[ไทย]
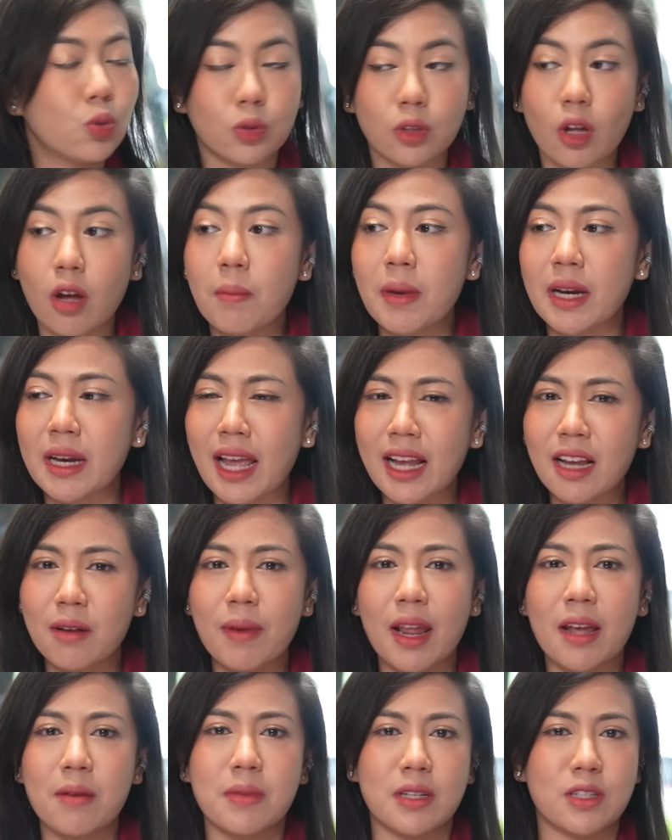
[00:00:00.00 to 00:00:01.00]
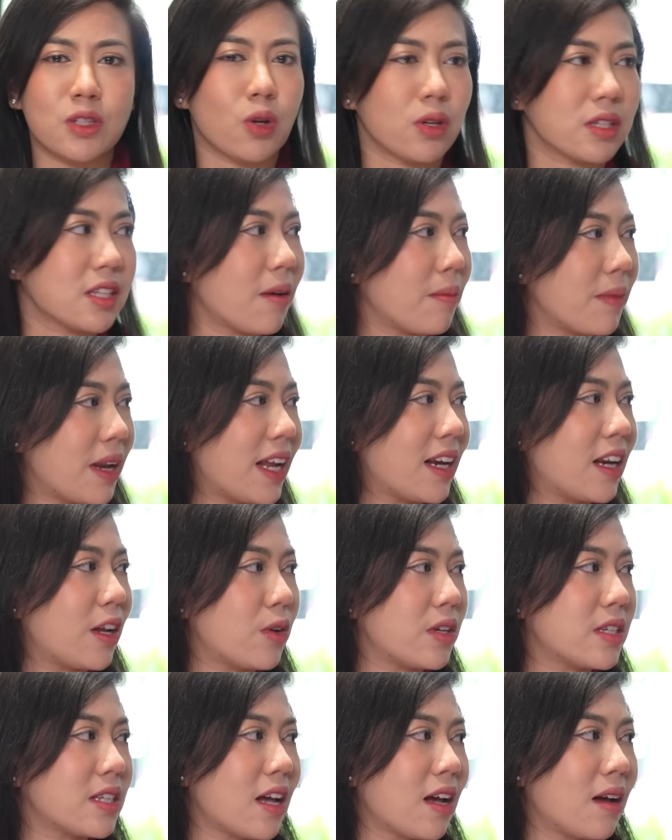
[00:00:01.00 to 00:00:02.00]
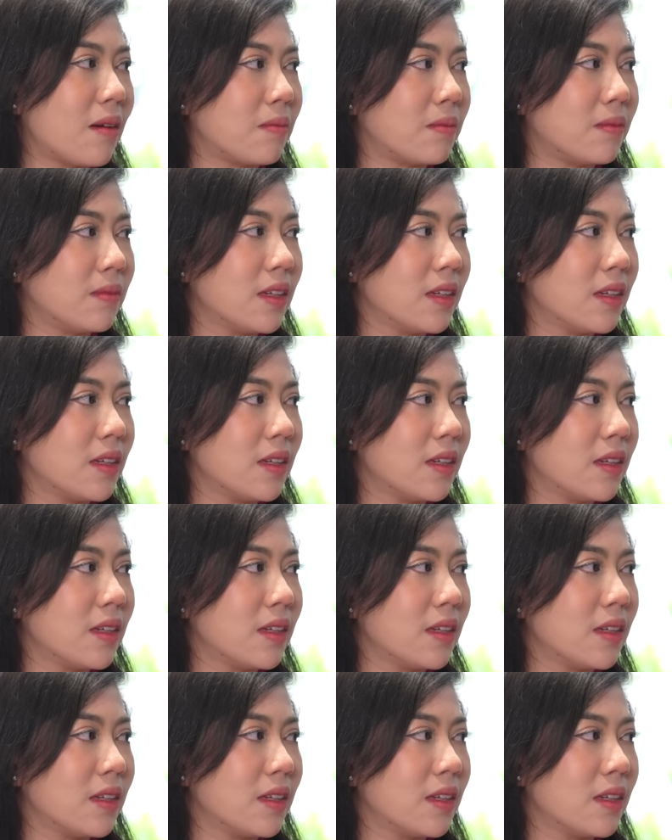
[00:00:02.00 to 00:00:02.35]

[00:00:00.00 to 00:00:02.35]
ถูกต้องมันได้กำไรเหมือน สองสาม เด้งเลยด้วยซ้ำ